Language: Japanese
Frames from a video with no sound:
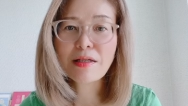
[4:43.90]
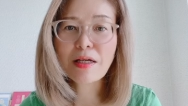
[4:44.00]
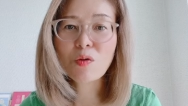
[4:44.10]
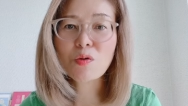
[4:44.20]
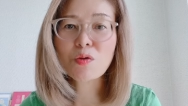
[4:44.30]

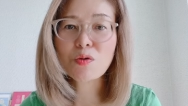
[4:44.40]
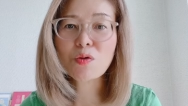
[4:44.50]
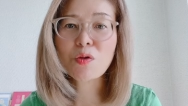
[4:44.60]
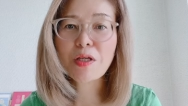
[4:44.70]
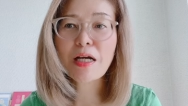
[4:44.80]
やろうとする
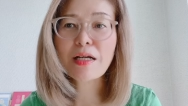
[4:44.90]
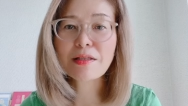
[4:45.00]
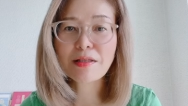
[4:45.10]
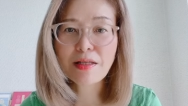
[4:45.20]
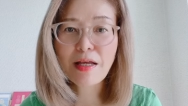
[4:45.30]
時があっ
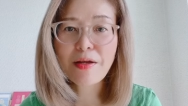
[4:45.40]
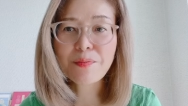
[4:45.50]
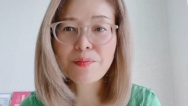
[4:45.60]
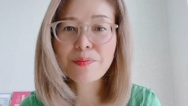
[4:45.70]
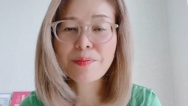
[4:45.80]
て
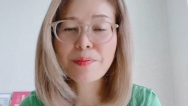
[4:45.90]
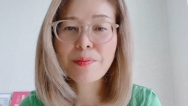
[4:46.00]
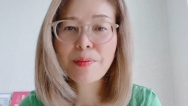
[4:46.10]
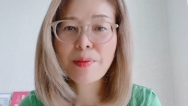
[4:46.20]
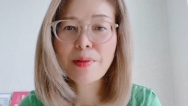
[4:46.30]

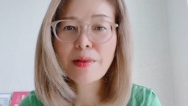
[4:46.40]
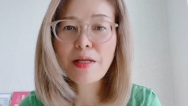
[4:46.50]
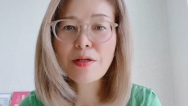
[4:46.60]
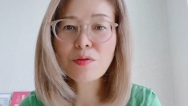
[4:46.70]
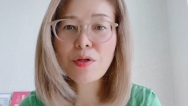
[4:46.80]

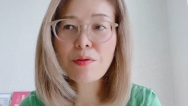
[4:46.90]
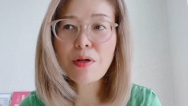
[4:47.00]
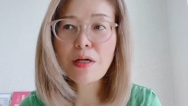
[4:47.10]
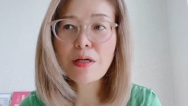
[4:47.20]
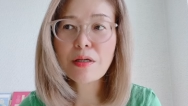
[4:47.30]
でそれ
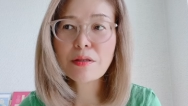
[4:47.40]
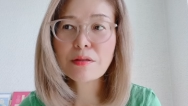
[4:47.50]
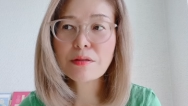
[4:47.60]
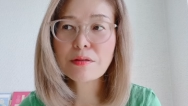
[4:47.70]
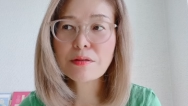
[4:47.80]
は
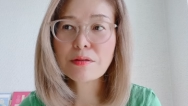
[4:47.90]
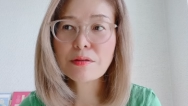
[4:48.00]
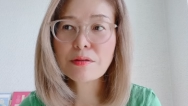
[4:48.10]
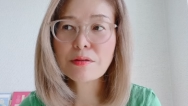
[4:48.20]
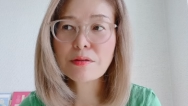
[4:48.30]
う
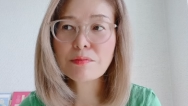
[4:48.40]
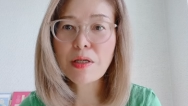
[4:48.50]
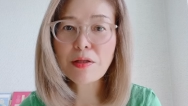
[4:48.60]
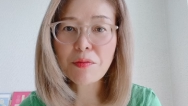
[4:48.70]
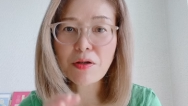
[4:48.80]
んま
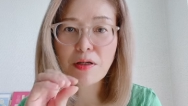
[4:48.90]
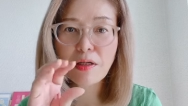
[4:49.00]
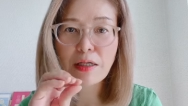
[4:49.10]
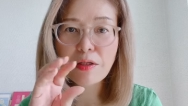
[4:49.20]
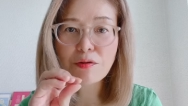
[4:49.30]
あでも
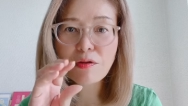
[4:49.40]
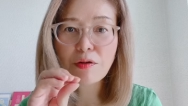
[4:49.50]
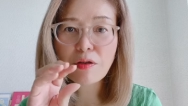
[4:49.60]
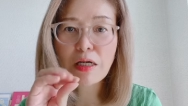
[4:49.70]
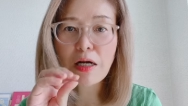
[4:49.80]
彼女
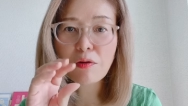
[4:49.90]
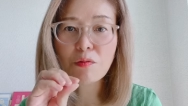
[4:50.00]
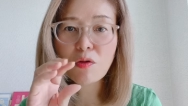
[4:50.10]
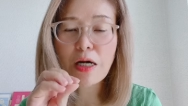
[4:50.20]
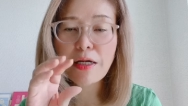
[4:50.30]
は顔
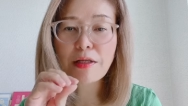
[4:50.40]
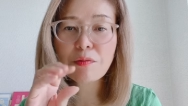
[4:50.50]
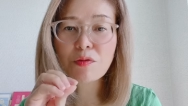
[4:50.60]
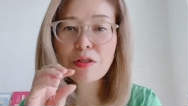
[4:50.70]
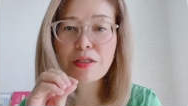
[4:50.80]
も体
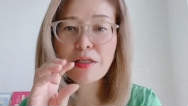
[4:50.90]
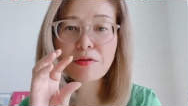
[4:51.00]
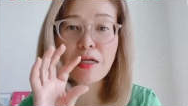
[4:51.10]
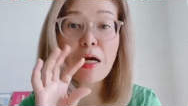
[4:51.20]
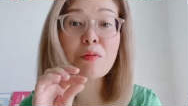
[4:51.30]
も小さく
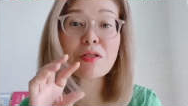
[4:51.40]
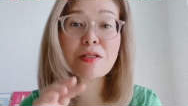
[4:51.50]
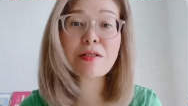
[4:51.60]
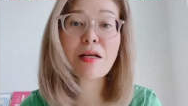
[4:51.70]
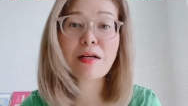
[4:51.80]
て歯も小
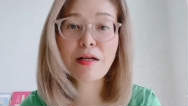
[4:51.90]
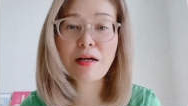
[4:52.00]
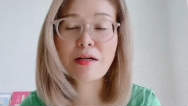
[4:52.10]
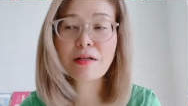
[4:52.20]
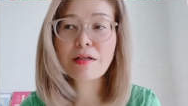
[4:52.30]
さいから